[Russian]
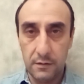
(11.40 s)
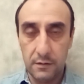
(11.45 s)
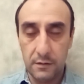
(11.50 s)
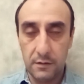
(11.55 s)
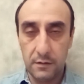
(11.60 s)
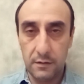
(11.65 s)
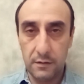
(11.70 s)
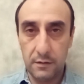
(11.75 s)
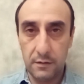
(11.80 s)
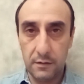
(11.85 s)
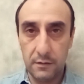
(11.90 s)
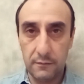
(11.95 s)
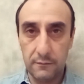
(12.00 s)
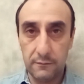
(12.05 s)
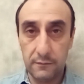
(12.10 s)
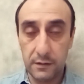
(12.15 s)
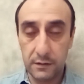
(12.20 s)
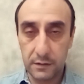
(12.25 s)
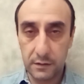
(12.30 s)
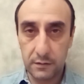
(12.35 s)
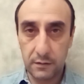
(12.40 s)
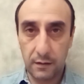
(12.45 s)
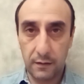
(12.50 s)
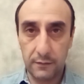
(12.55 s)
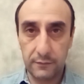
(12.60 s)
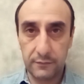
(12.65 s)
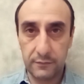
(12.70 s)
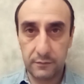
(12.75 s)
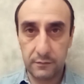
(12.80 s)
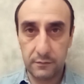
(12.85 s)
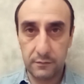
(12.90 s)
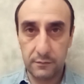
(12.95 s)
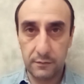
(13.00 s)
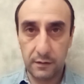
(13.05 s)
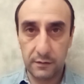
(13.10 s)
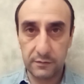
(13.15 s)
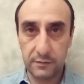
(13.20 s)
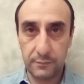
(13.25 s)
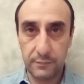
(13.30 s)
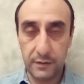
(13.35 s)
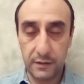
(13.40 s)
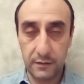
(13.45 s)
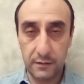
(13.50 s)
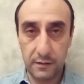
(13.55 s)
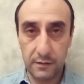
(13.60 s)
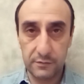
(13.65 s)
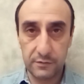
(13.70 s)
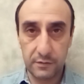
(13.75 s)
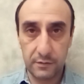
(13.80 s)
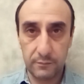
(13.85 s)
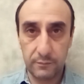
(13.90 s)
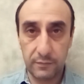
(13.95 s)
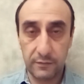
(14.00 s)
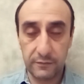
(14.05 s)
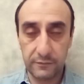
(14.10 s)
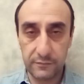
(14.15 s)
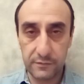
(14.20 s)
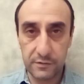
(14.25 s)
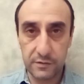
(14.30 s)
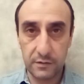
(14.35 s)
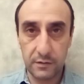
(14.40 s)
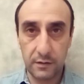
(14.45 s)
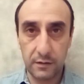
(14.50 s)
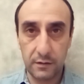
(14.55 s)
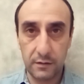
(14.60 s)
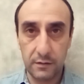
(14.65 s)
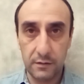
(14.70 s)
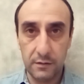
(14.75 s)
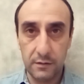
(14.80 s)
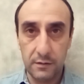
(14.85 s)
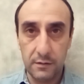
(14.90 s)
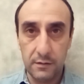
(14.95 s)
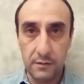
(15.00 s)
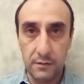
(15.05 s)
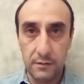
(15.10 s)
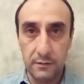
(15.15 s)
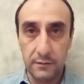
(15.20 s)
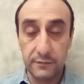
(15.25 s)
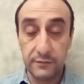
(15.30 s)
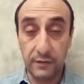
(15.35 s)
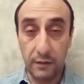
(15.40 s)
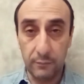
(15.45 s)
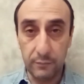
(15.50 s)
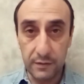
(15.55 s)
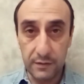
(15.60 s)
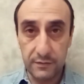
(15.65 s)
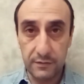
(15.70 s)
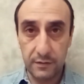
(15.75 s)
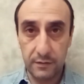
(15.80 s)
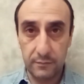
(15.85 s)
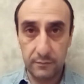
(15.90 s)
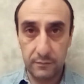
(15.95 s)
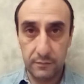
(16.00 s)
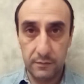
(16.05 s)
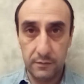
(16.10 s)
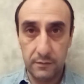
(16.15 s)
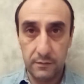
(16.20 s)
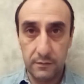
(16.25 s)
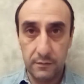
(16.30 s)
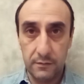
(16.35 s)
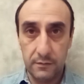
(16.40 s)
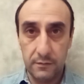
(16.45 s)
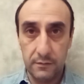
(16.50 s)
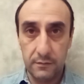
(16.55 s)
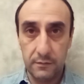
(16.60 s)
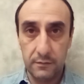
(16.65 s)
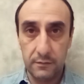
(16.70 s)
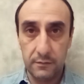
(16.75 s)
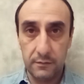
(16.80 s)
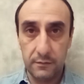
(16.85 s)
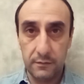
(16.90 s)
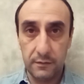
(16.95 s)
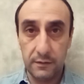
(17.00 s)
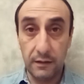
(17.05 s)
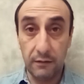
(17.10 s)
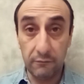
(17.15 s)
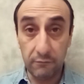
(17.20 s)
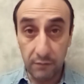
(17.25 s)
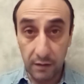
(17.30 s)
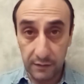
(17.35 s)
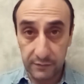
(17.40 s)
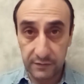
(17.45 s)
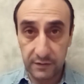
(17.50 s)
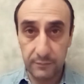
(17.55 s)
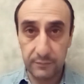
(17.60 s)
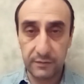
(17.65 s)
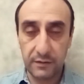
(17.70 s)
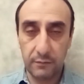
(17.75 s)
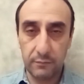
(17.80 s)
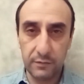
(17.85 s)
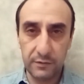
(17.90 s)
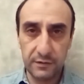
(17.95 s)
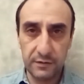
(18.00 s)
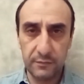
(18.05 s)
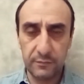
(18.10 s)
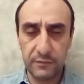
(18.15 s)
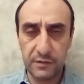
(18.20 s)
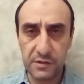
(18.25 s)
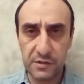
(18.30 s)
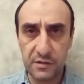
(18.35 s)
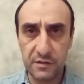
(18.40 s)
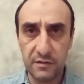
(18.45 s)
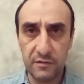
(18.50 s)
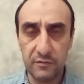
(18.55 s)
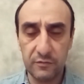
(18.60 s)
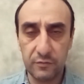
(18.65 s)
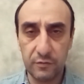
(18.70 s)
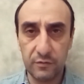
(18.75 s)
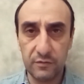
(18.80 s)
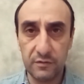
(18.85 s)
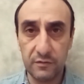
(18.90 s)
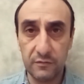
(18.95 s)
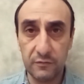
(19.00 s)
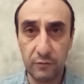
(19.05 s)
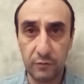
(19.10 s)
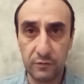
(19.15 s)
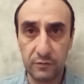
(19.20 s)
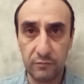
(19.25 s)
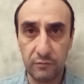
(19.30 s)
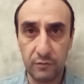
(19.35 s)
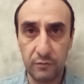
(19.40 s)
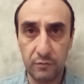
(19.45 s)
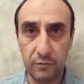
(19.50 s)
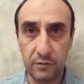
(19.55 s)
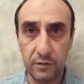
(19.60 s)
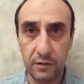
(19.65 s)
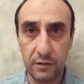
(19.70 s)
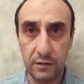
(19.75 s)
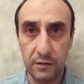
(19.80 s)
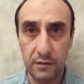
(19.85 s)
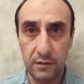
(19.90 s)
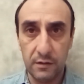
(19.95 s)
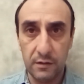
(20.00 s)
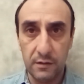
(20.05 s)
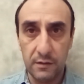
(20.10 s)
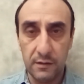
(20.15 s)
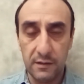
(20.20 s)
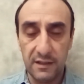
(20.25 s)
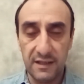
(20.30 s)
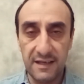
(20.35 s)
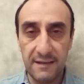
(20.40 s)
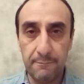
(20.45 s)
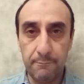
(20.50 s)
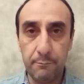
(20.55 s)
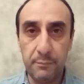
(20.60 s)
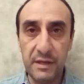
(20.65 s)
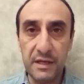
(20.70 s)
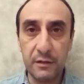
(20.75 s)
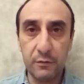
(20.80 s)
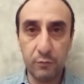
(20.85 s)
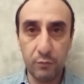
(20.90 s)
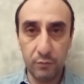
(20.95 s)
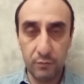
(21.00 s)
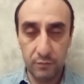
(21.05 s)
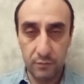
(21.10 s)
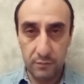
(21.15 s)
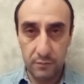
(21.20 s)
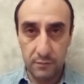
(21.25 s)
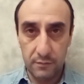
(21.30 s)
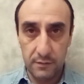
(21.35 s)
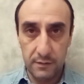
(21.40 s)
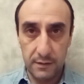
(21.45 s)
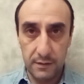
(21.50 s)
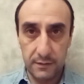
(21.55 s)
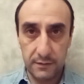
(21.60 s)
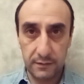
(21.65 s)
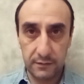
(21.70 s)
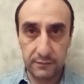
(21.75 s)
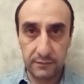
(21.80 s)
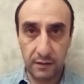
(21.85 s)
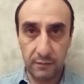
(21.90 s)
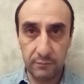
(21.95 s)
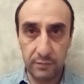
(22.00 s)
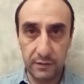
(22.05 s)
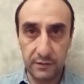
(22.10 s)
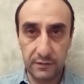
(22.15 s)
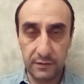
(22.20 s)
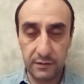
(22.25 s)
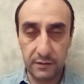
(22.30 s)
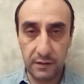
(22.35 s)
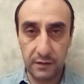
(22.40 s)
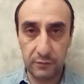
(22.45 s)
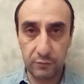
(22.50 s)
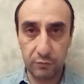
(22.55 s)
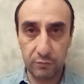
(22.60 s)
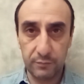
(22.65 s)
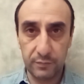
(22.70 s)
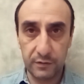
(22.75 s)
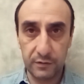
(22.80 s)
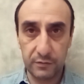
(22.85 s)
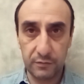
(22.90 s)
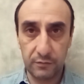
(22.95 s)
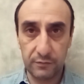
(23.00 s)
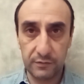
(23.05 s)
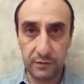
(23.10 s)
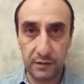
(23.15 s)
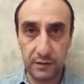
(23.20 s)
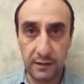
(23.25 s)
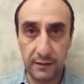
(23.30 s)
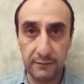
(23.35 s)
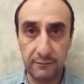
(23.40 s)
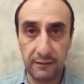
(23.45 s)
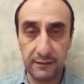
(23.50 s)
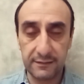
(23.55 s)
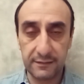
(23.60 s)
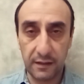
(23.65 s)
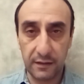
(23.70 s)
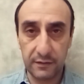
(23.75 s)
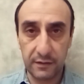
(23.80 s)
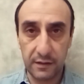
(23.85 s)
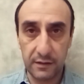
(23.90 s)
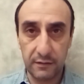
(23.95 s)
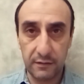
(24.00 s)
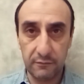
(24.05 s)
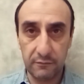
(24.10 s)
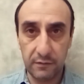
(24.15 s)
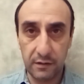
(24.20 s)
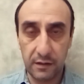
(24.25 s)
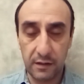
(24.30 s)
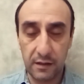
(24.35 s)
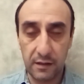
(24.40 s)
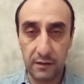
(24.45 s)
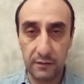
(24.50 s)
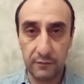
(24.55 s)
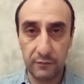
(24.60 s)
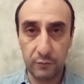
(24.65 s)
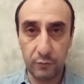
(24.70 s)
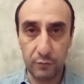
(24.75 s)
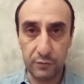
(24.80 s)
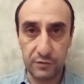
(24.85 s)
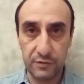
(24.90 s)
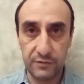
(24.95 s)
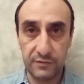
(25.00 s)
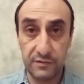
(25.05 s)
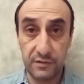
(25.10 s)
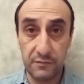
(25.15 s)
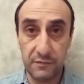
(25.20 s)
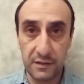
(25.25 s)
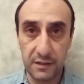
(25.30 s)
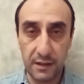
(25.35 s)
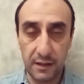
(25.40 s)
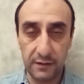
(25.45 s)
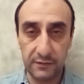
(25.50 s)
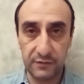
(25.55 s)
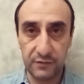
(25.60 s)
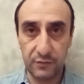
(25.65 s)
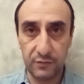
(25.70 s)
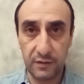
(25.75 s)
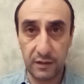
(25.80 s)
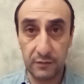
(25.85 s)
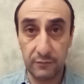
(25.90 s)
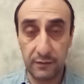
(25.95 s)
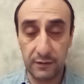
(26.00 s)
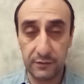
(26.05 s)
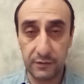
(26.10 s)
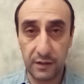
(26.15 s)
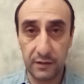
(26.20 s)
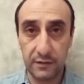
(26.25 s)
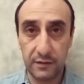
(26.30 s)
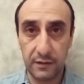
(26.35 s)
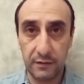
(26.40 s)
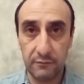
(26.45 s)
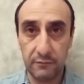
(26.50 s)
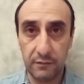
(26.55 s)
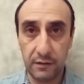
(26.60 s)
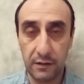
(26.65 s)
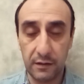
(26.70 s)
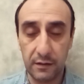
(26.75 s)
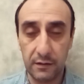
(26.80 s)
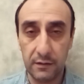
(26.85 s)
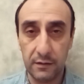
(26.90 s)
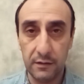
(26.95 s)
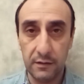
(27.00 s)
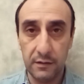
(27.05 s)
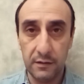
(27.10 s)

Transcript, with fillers: И в этот раз наша передача посвящена событиям, январским событиям 1990 года и пику этих событий, который пришелся на 20 января, ночь с 19 на 20 января,